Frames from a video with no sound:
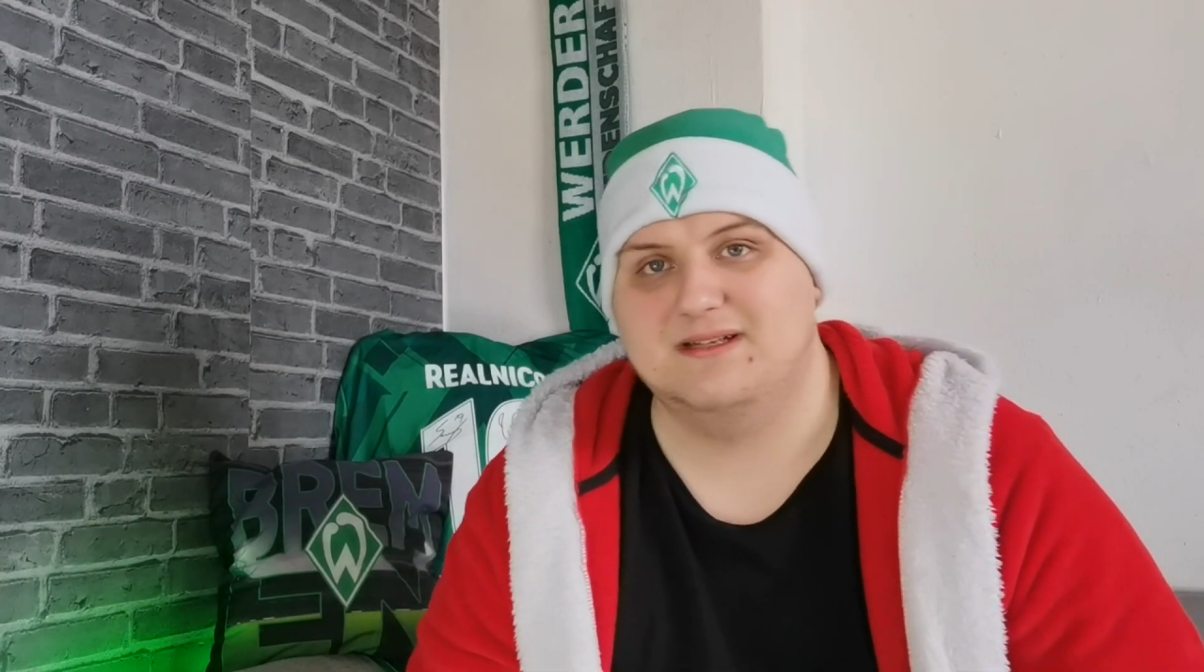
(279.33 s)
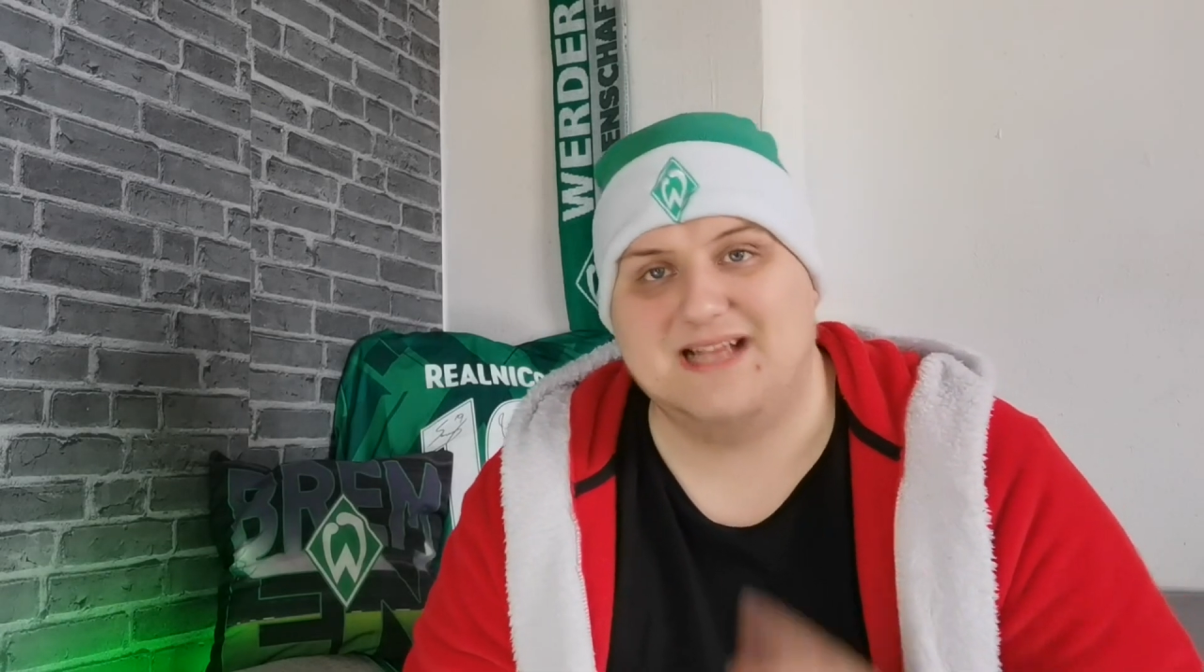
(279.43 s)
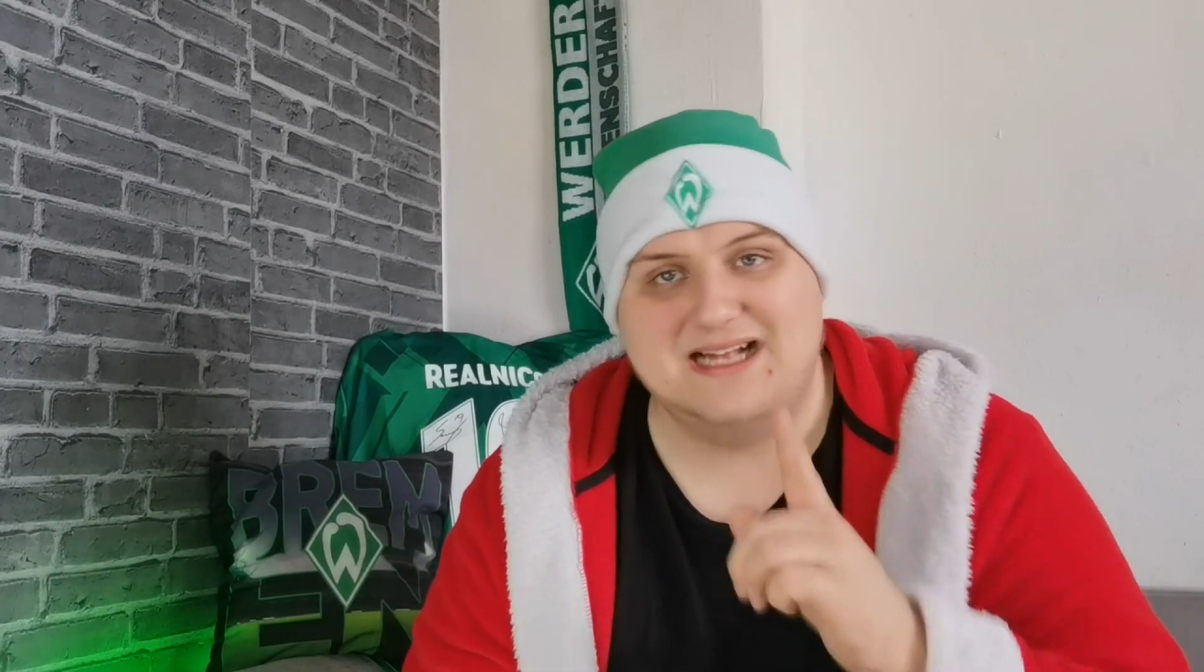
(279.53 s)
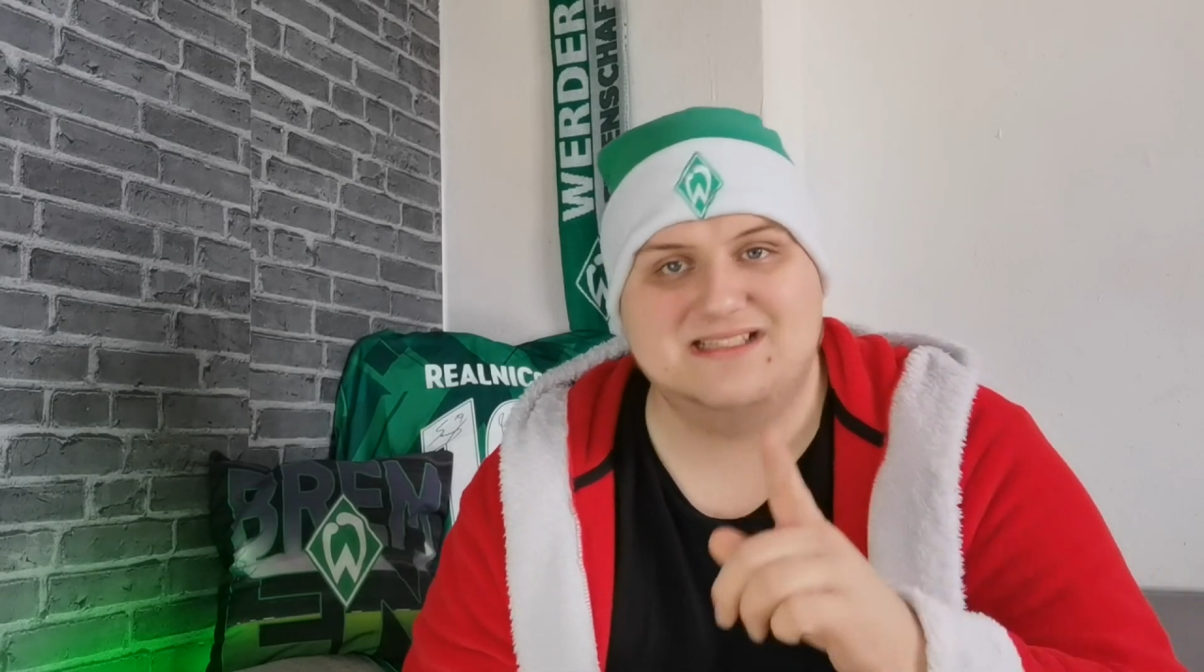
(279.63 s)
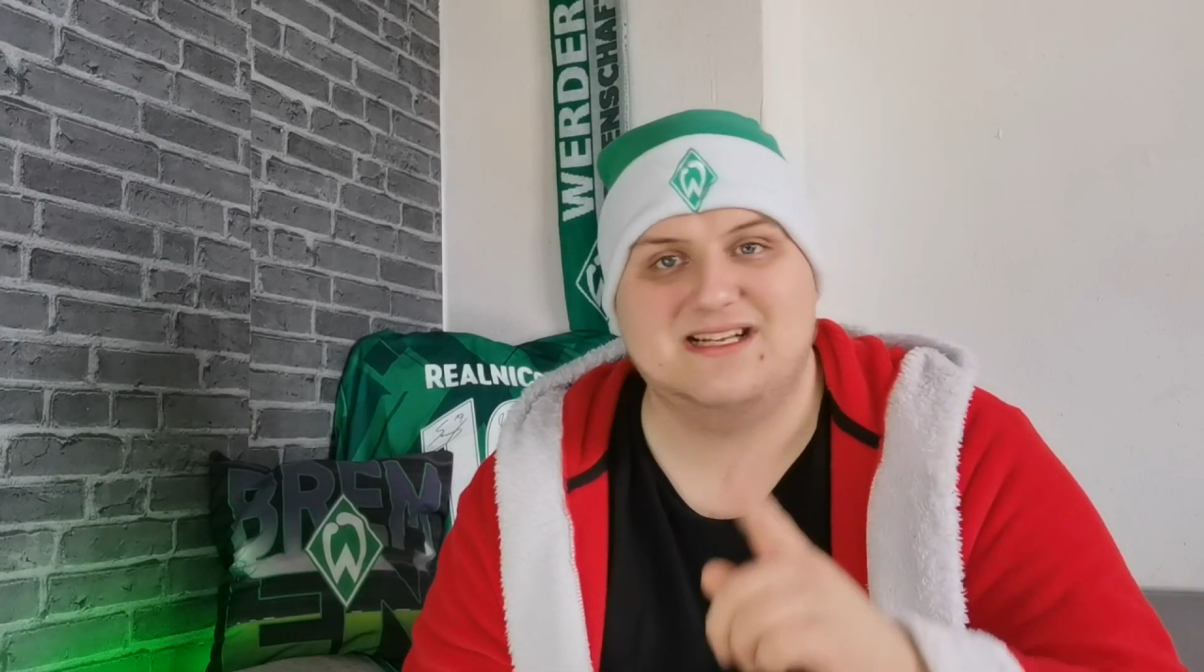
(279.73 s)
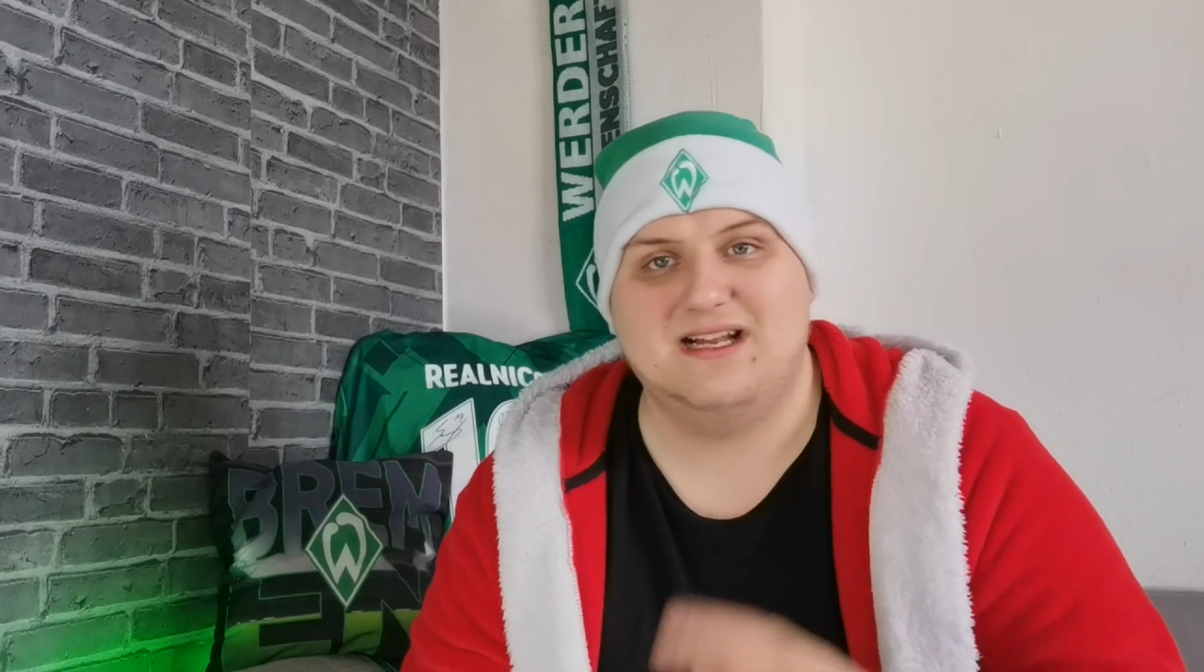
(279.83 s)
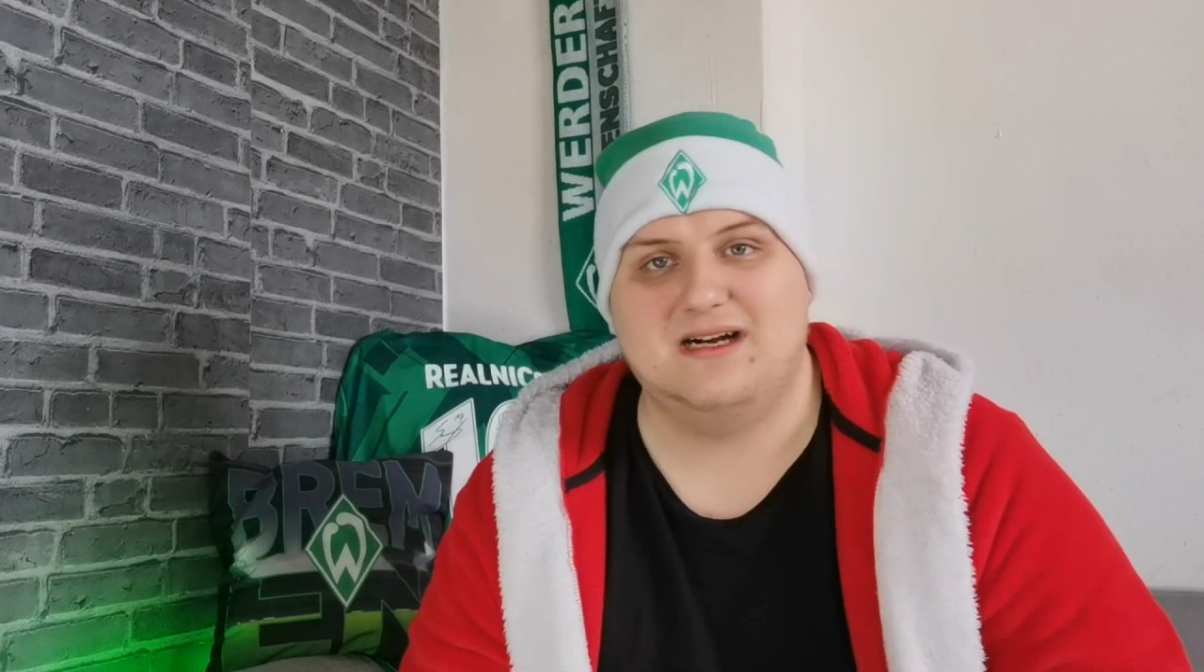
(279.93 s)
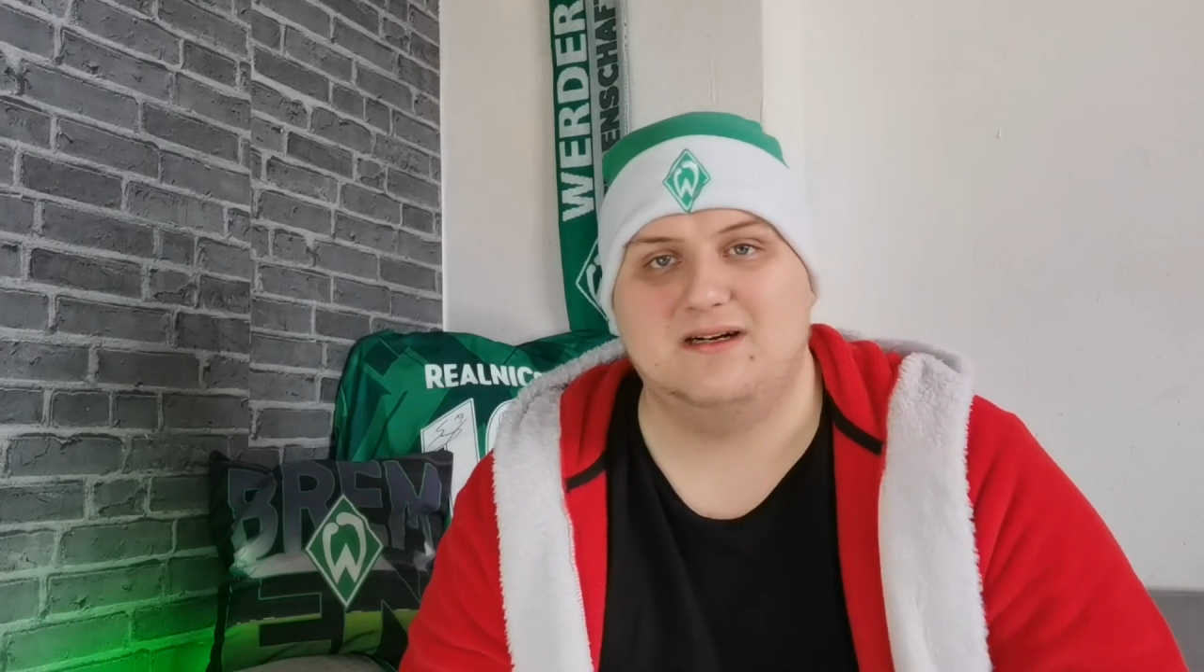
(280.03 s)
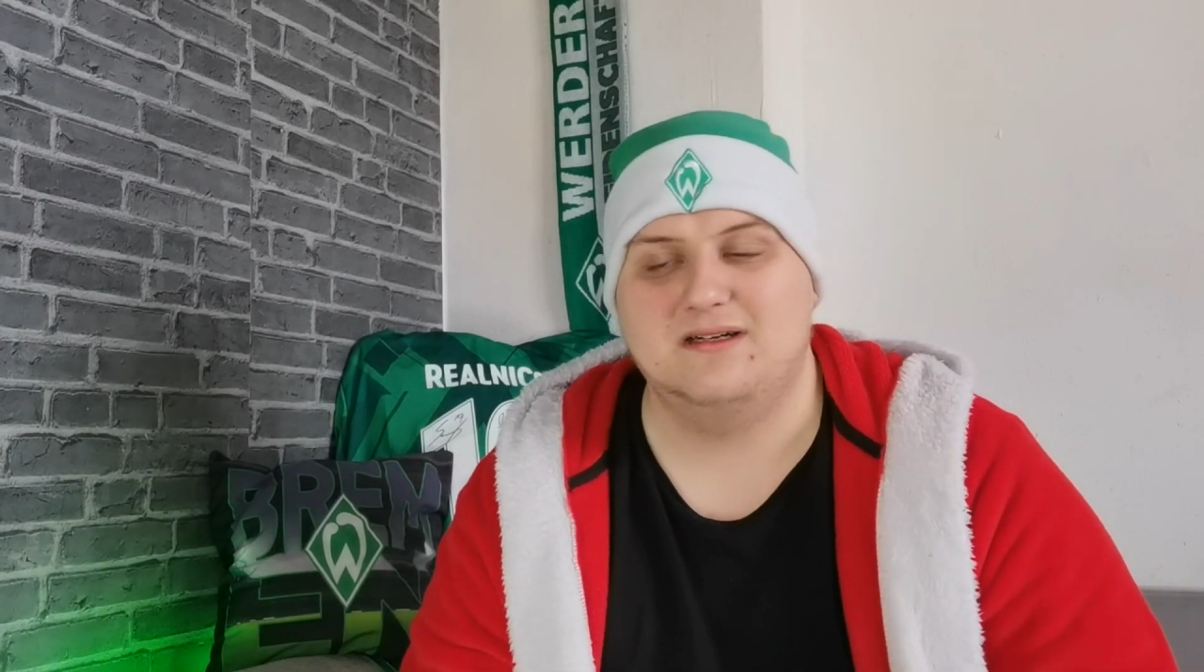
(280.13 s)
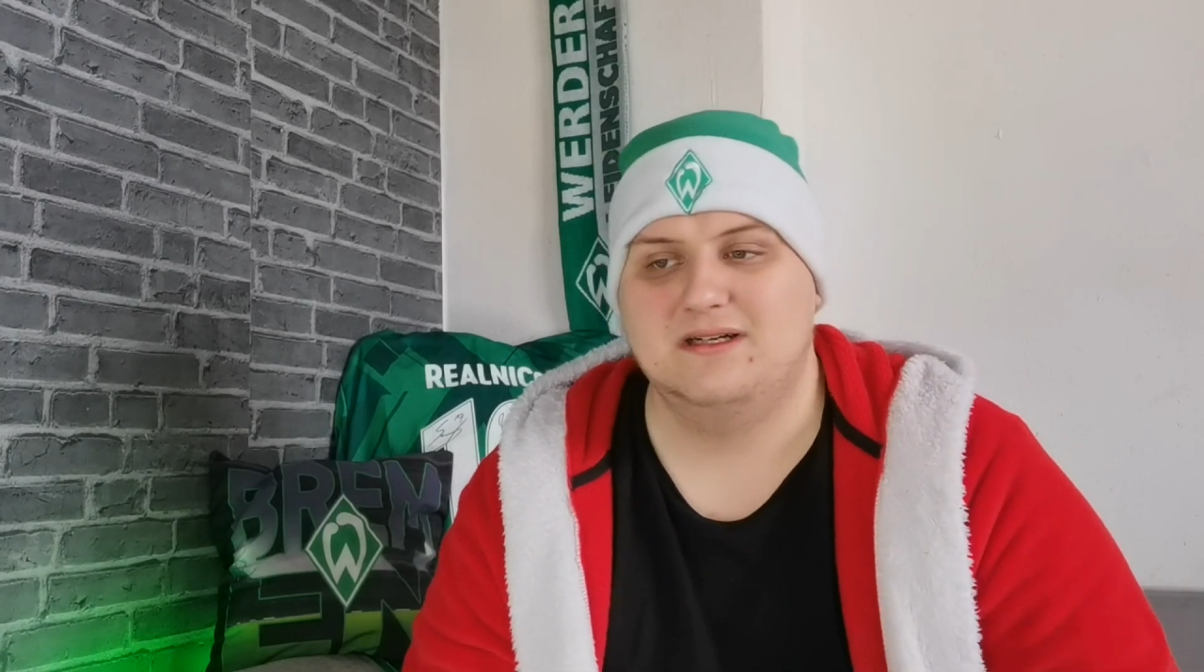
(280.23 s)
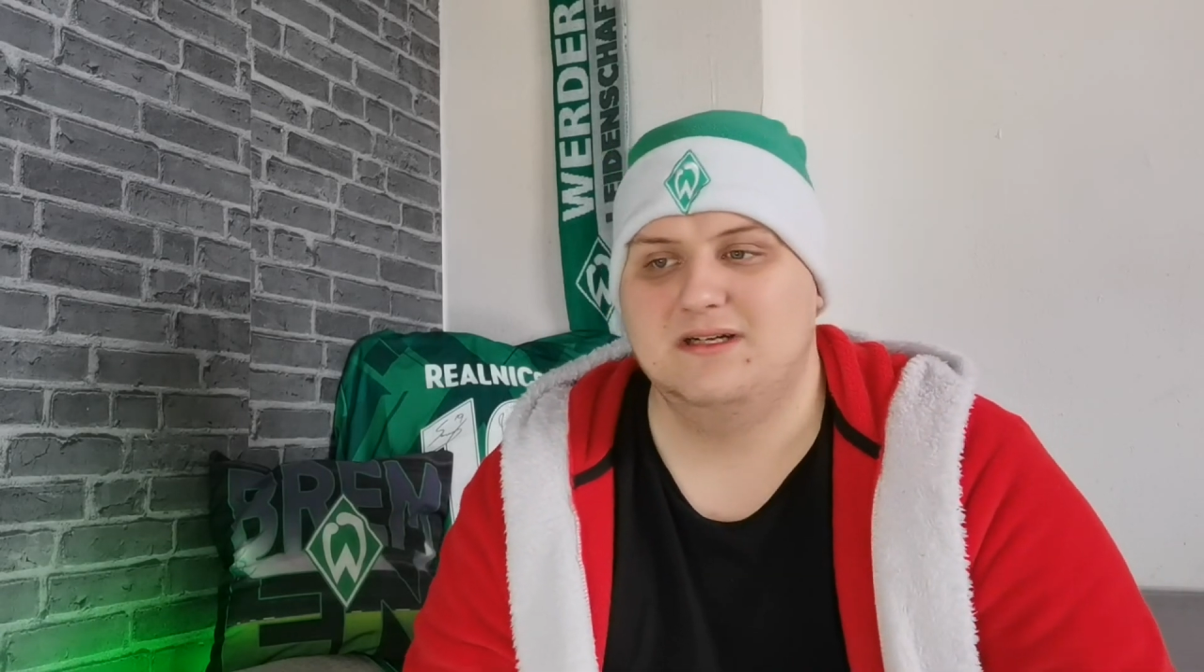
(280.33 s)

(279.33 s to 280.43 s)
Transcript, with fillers: Ganz klar.